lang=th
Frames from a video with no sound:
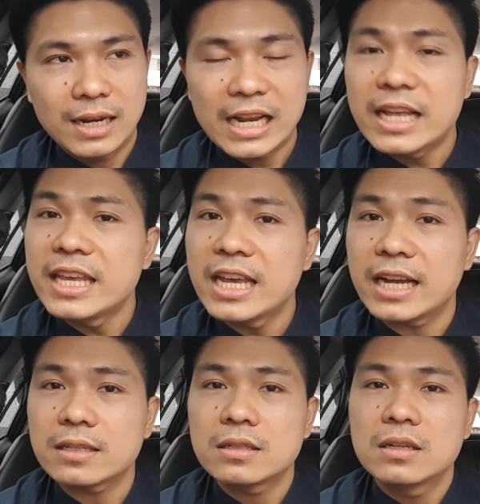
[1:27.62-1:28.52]
รายละเอี
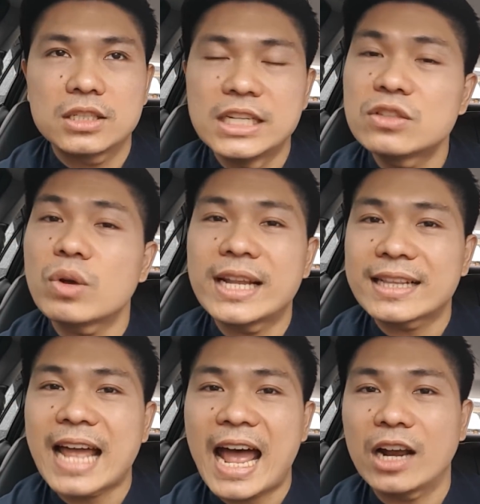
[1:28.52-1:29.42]
ยดชิ้นส่วน
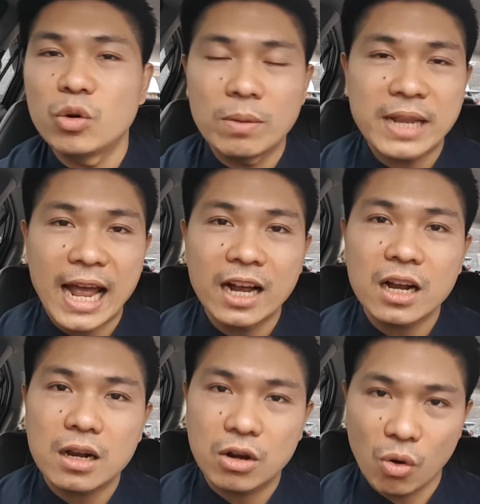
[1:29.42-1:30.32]
ต่างๆ รวมทั้ง
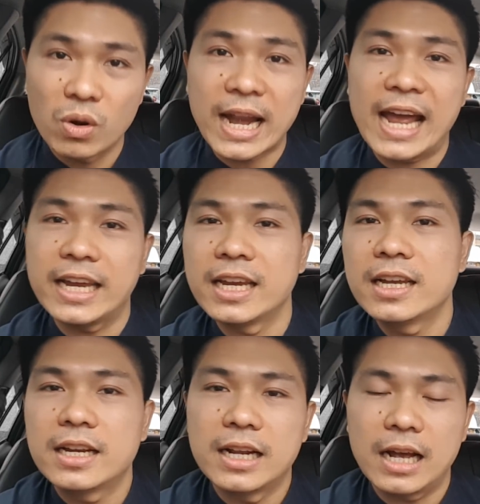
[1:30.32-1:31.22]
โครงใน
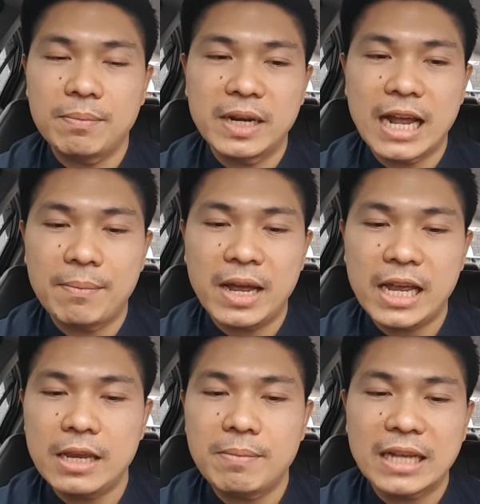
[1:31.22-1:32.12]
นะครับ มันทำ
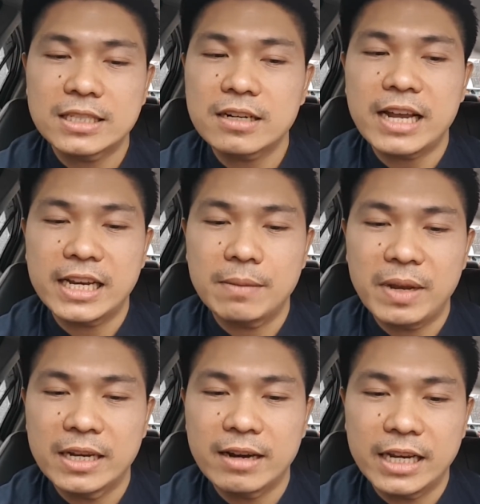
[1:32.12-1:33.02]
ให้ Master Grade เนี่ย
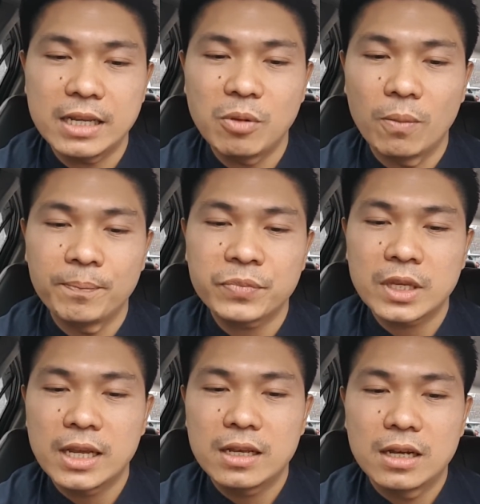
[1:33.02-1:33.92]
เป็นเกรดที่ผม
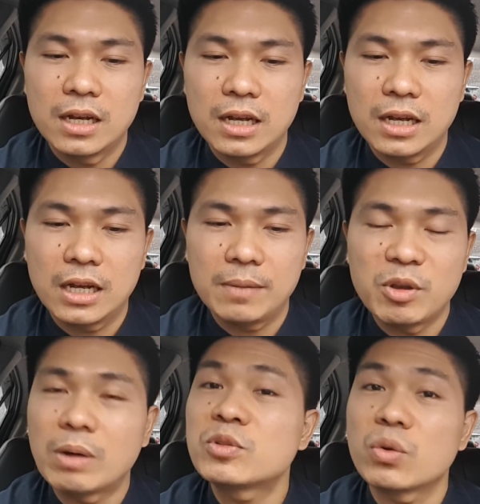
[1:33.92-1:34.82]

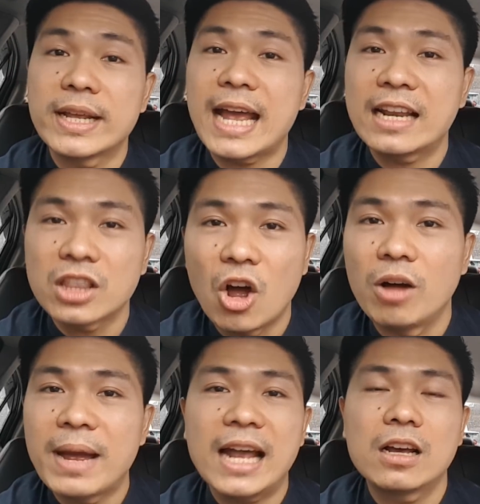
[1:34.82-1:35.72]
มีความสุขในการต่อ
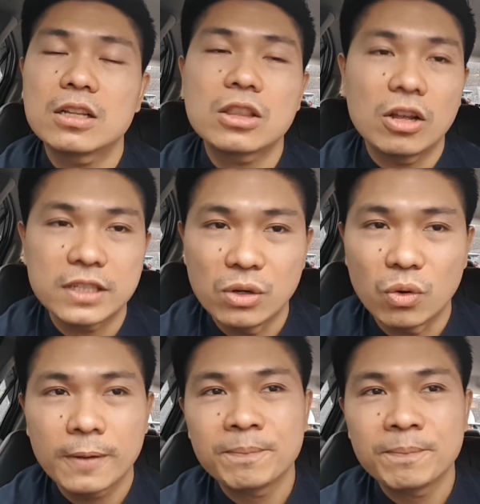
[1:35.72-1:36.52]
มากแล้วก็ต่อสนุก